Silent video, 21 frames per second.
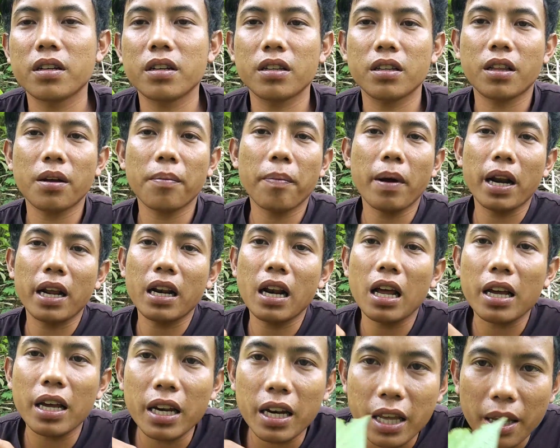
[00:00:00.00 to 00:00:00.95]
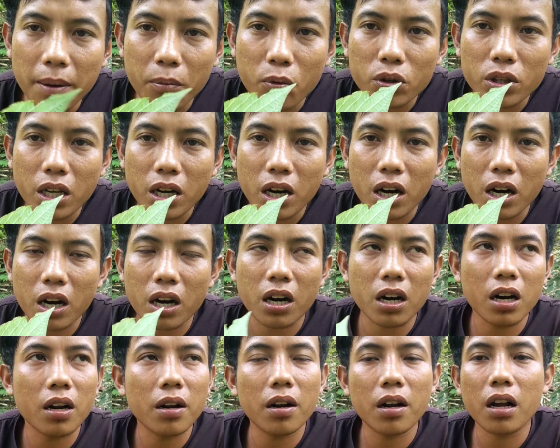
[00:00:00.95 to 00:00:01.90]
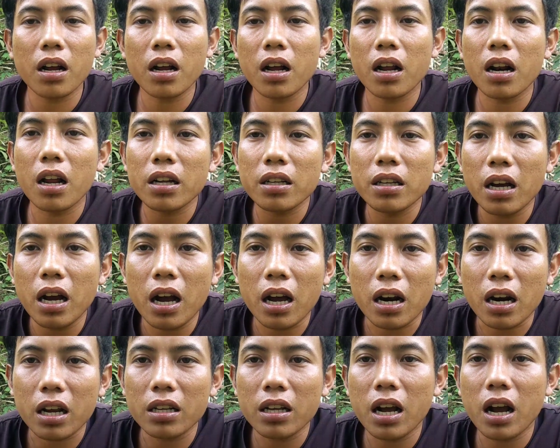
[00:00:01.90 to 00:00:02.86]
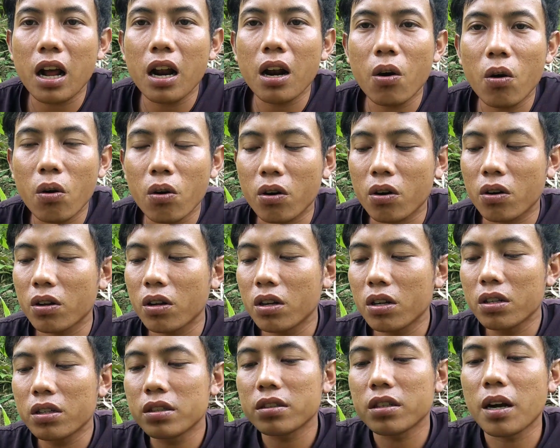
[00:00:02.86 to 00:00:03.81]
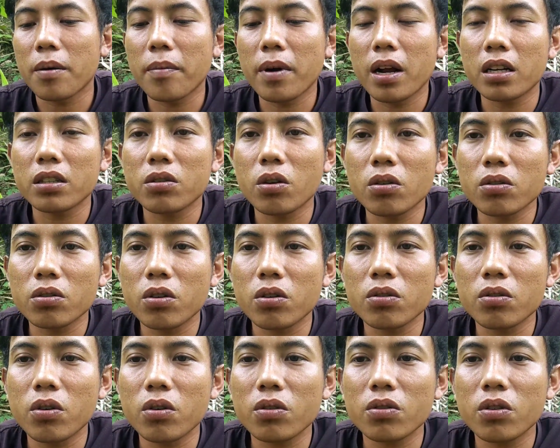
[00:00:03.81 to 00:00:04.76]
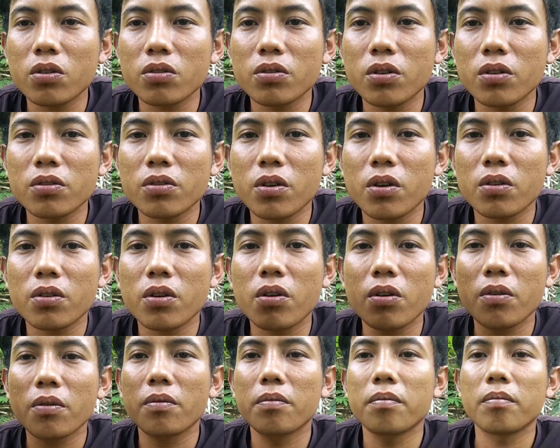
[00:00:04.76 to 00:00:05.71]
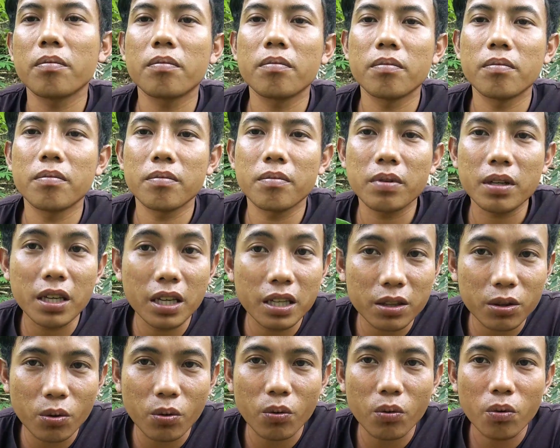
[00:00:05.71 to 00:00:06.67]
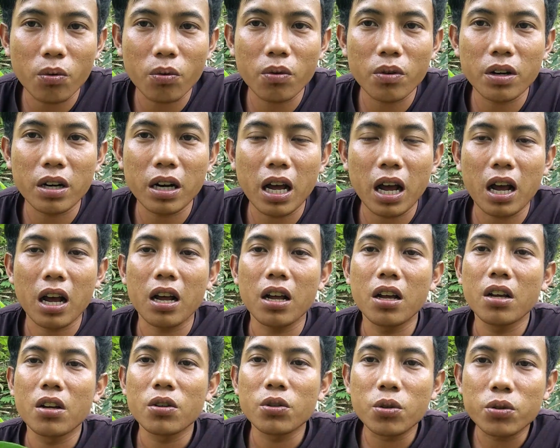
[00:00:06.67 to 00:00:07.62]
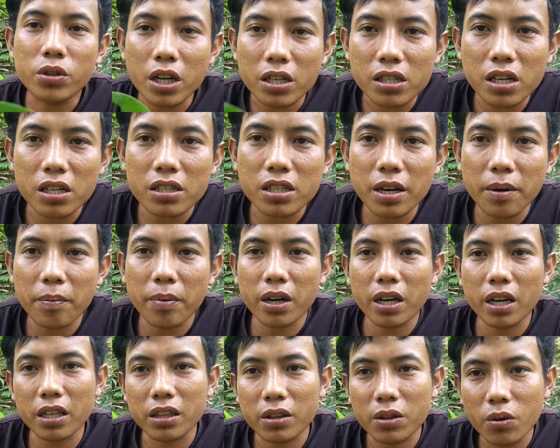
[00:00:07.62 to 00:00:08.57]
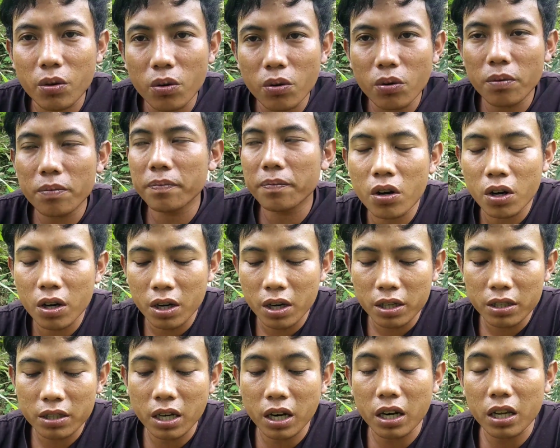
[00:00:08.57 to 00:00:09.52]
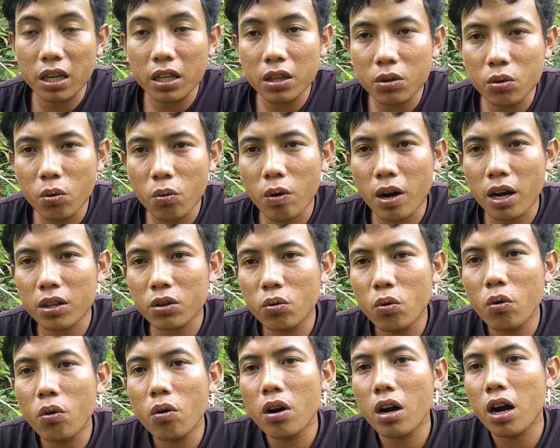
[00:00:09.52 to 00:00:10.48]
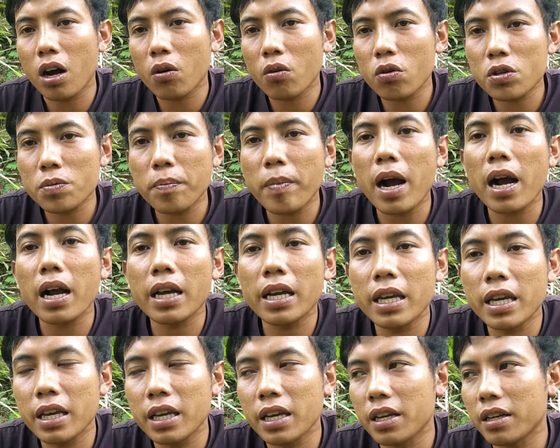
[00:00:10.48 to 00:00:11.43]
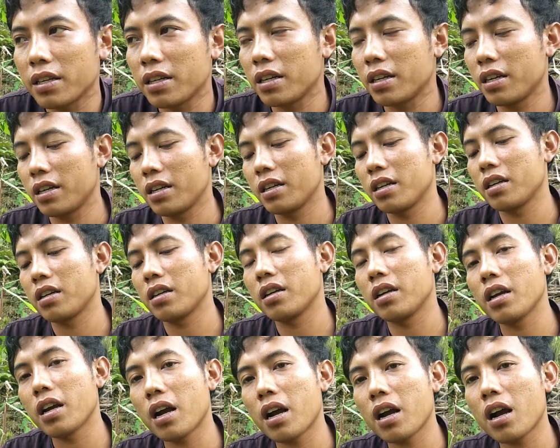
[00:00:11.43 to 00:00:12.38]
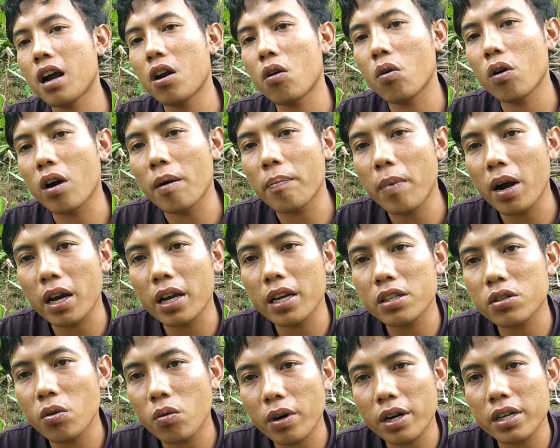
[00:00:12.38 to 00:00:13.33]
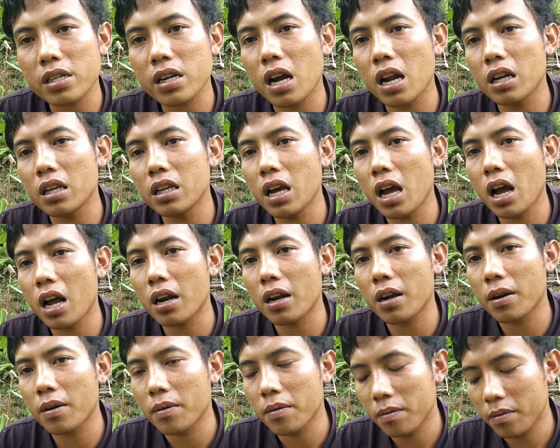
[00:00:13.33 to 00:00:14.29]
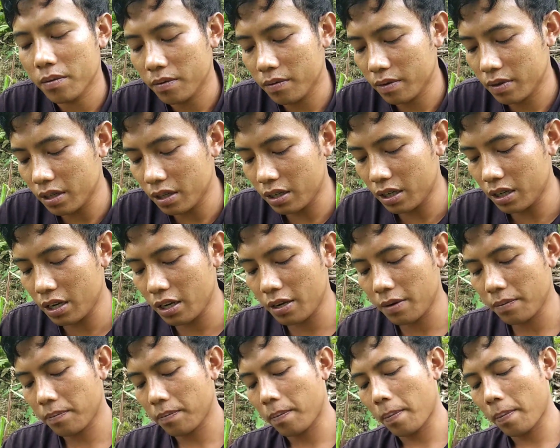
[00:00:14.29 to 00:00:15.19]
kita balik lagi nih muter arahnya arahnya ngalor sama tok tok tok tok tok tok tok begitu nah sudah selesai begitu dan itu waktu harus pagi ya kalau nggak pagi sore sekalian jadi